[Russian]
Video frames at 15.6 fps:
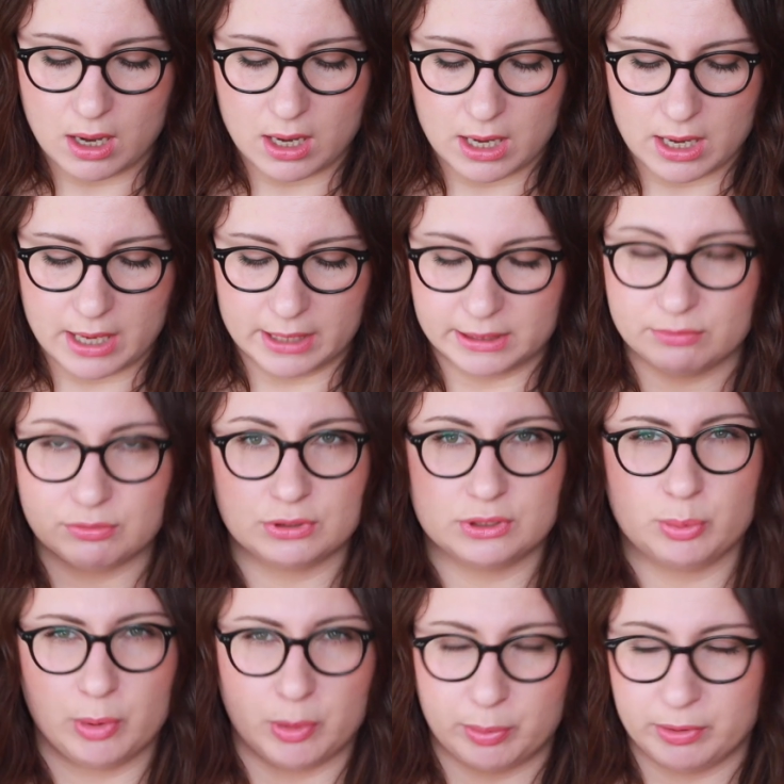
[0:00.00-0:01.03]
А, и вот
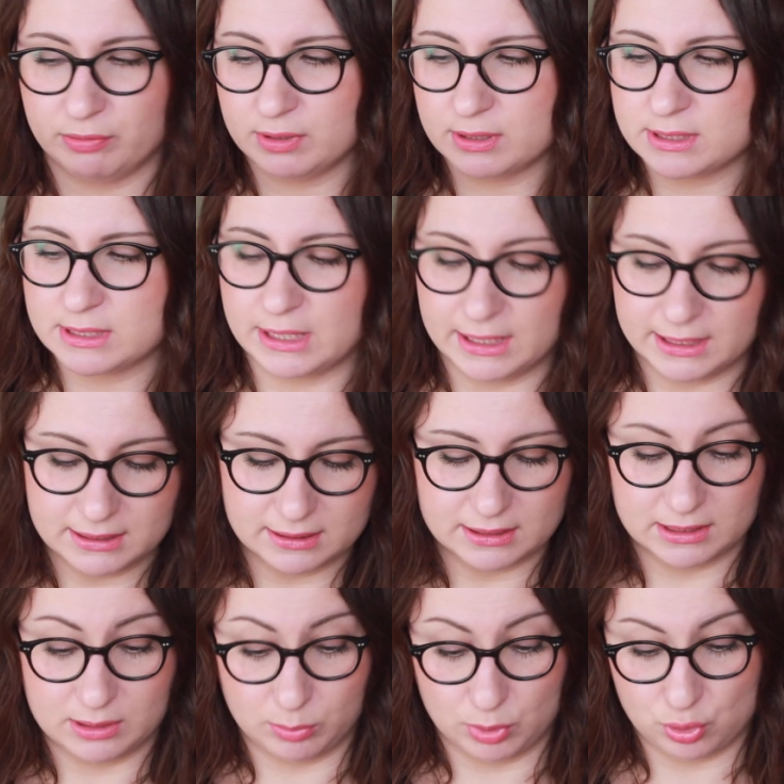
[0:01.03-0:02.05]
теперь появился этот,
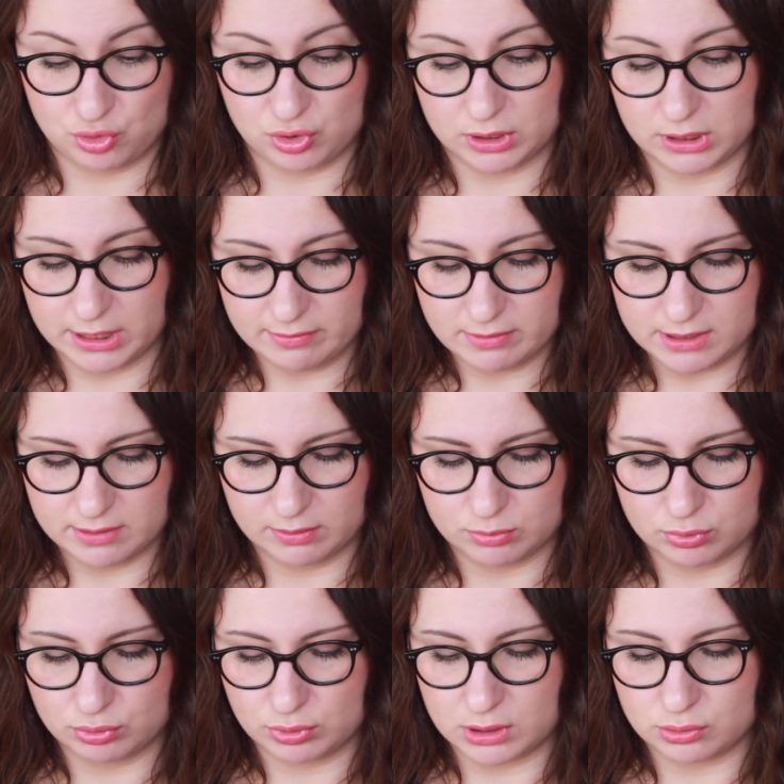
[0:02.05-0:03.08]
они мне очень нравятся, я вам
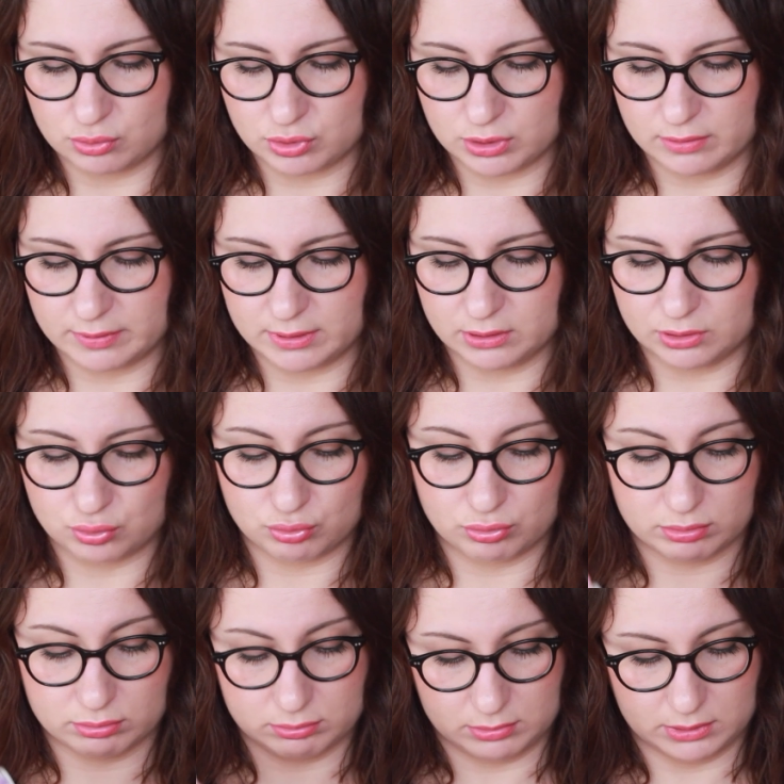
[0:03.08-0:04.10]
сто раз уже говорила,
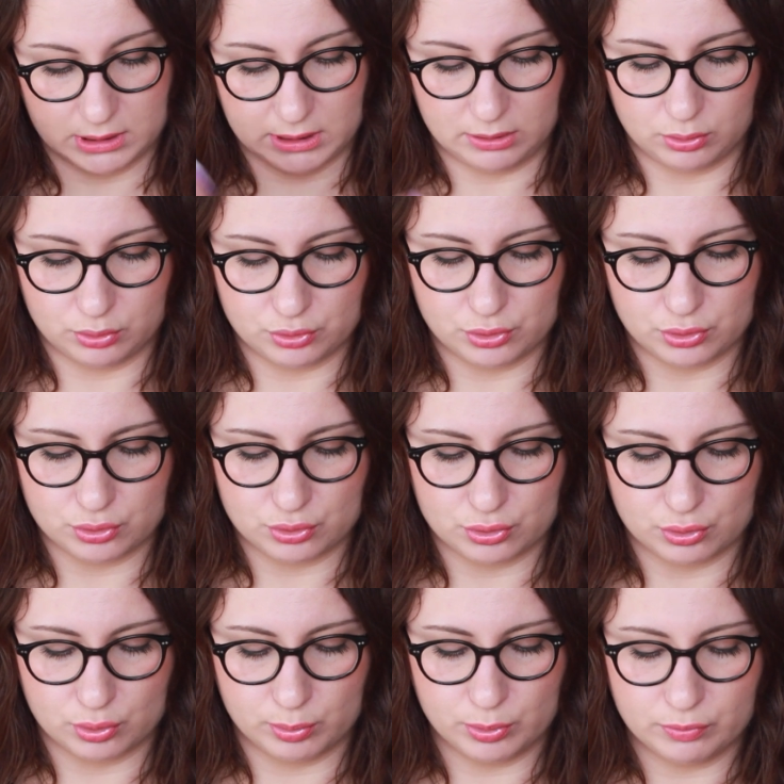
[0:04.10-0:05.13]
что я их
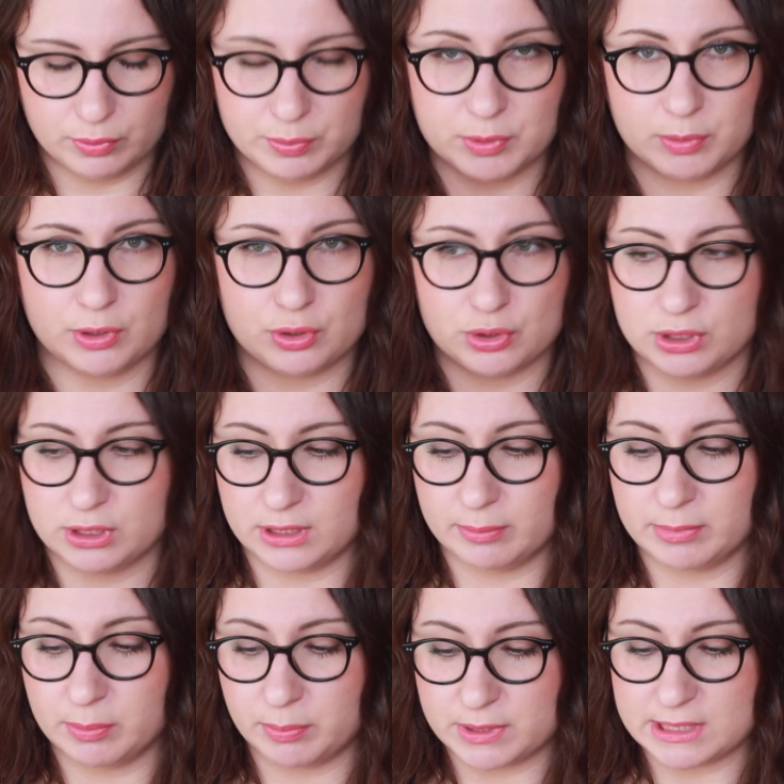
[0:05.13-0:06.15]
очень-очень люблю. В общем, короче, она
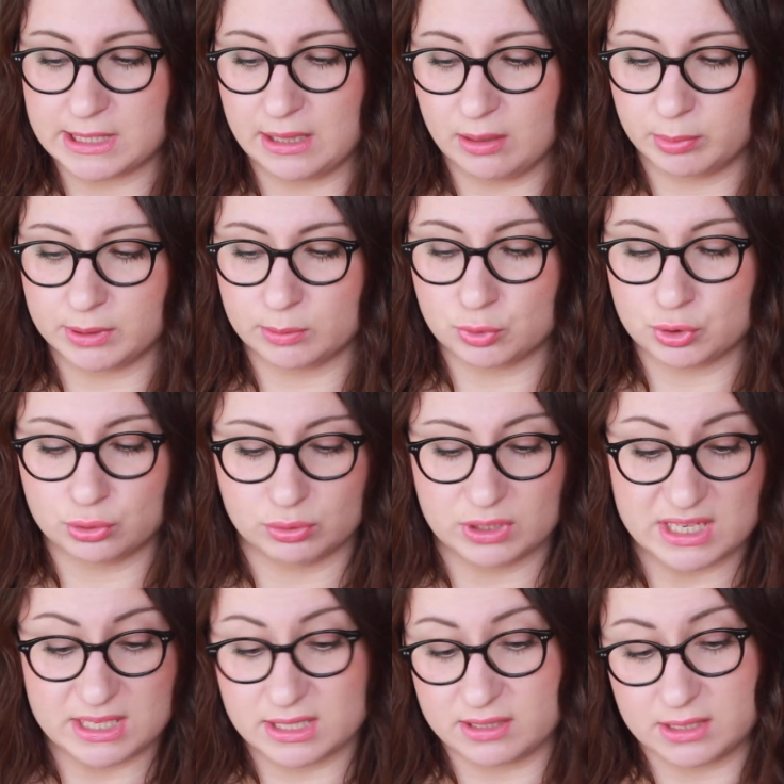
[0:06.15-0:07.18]
мне прислала, потому что у
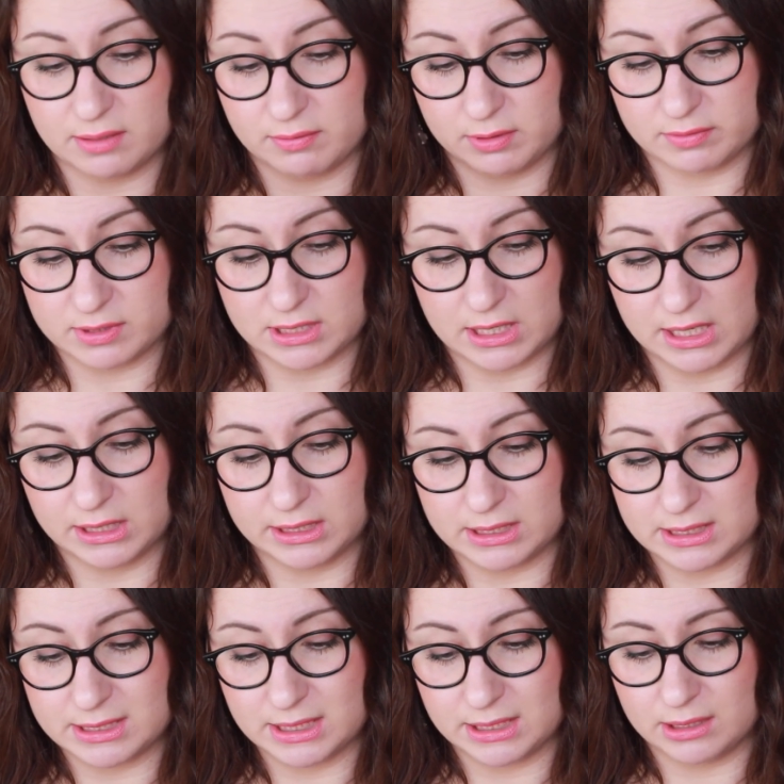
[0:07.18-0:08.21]
нас на севере в Израиле
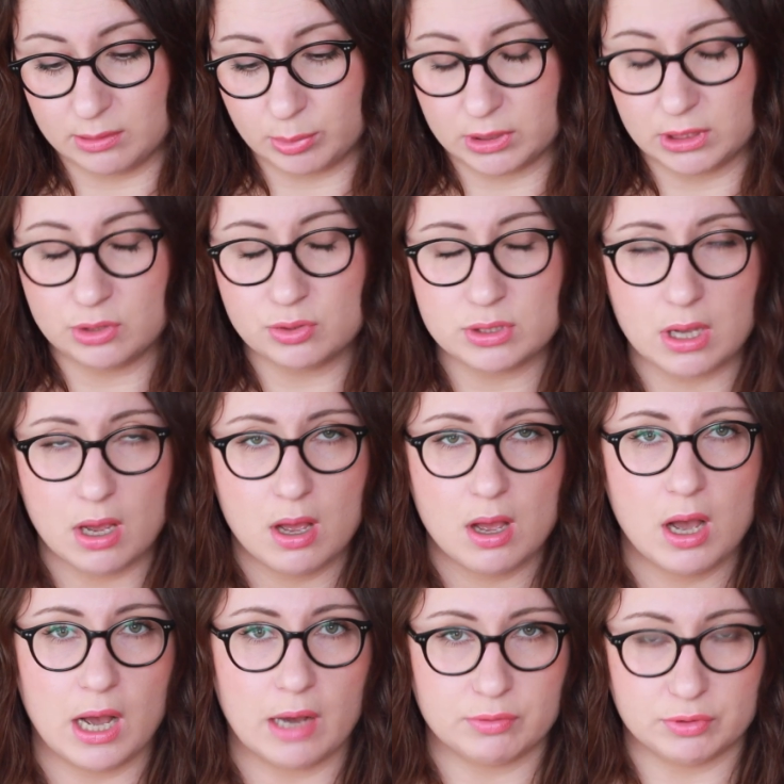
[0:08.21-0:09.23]
нигде они не продаются,
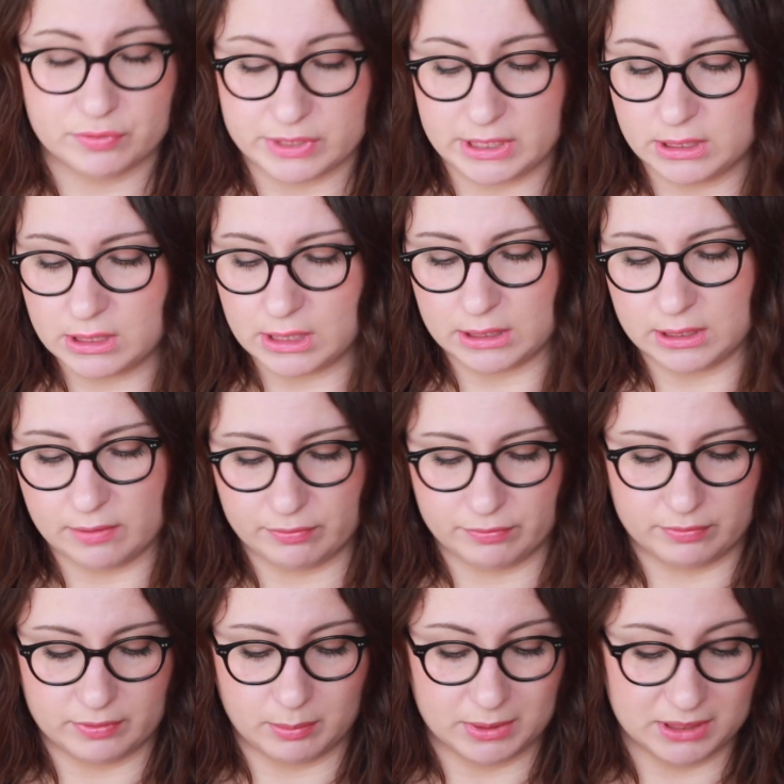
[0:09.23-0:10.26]
а вот в центре она
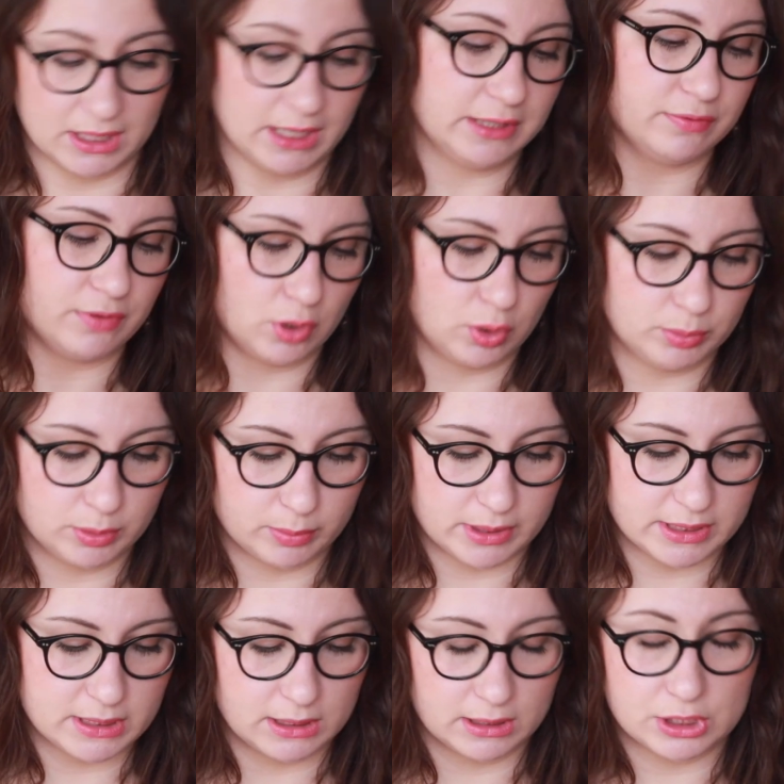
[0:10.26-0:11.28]
в Рамадгане в каком-то
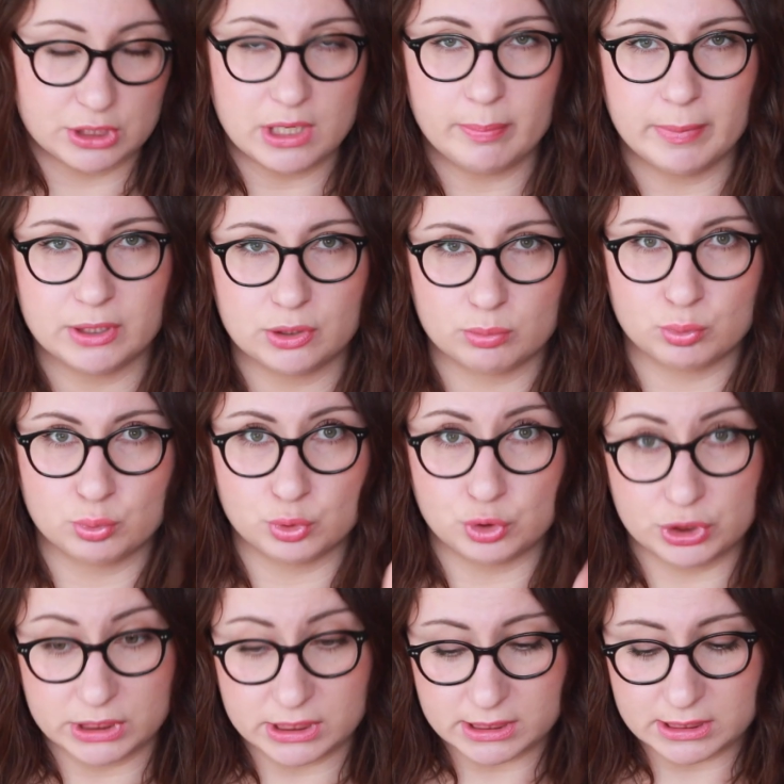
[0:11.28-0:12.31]
магазине нашла, поэтому
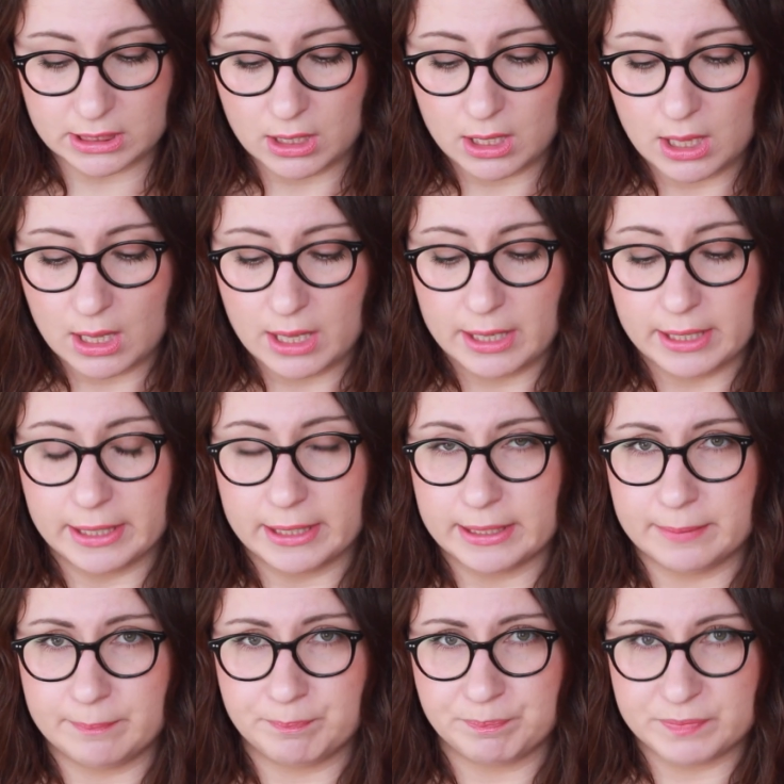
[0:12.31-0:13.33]
учтите,
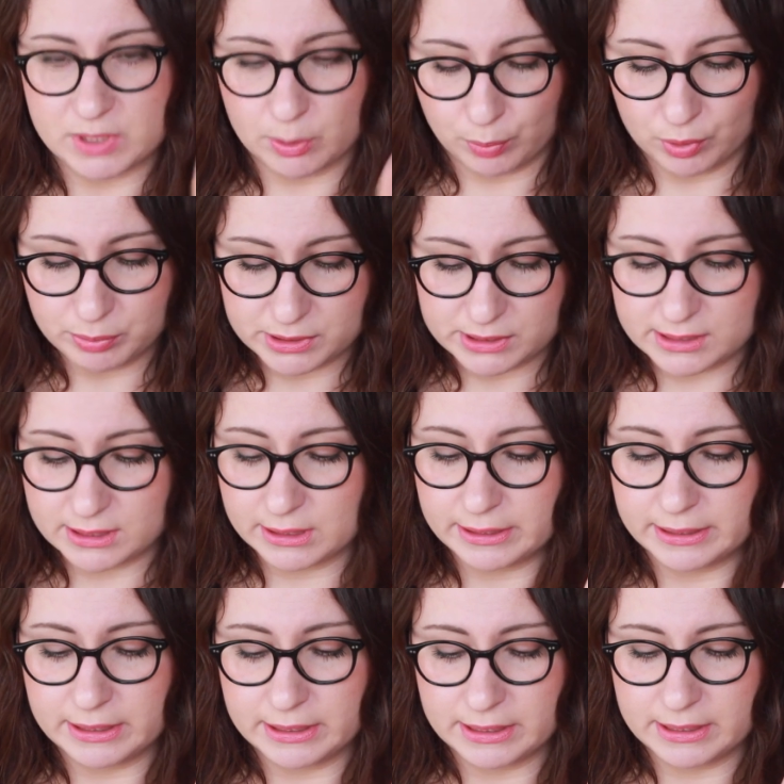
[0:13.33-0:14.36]
э, запомните,
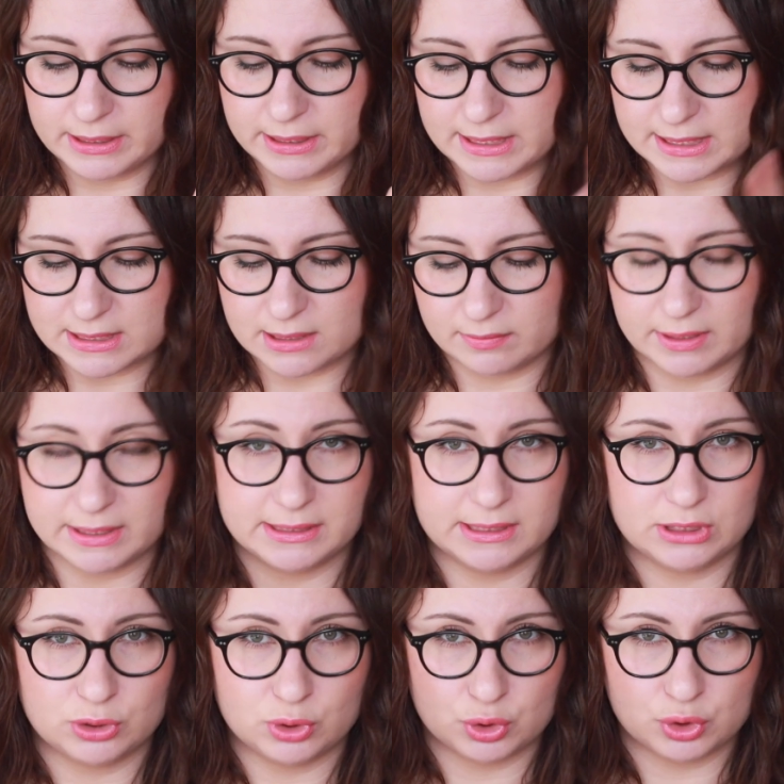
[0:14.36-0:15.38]
и если вы
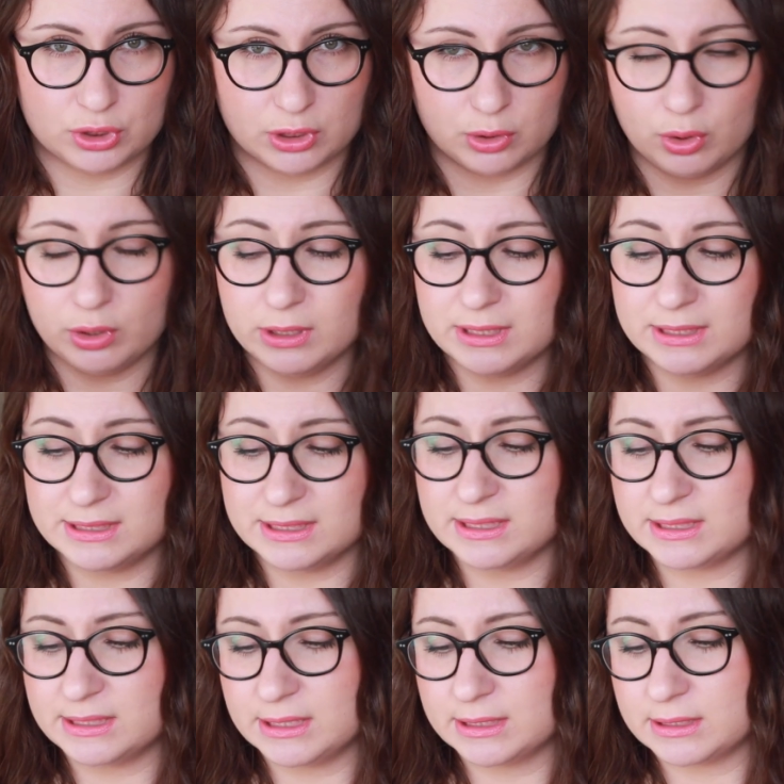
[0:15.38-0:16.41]
хотите тоже такой,
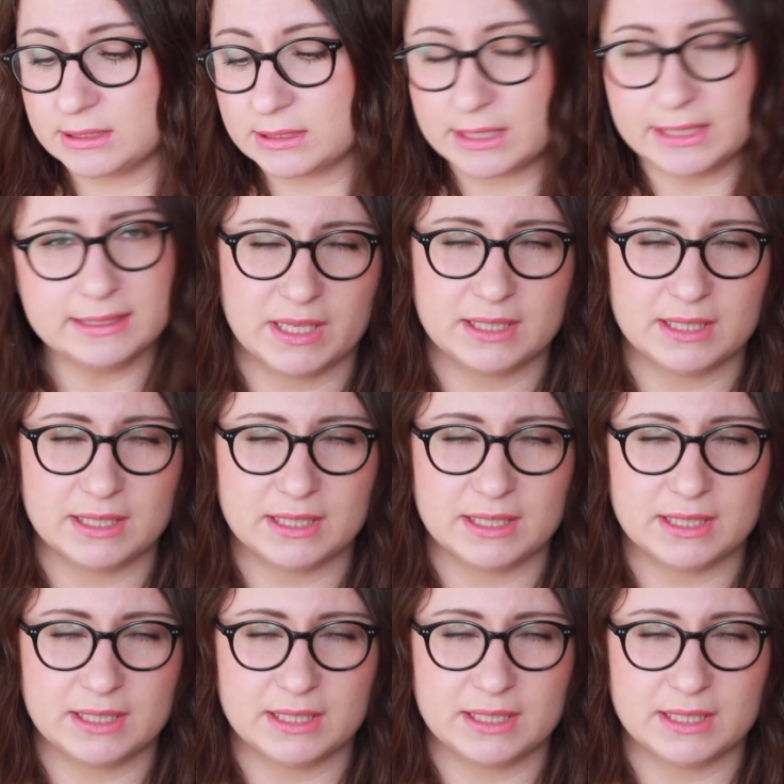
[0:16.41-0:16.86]
идите где-то искать.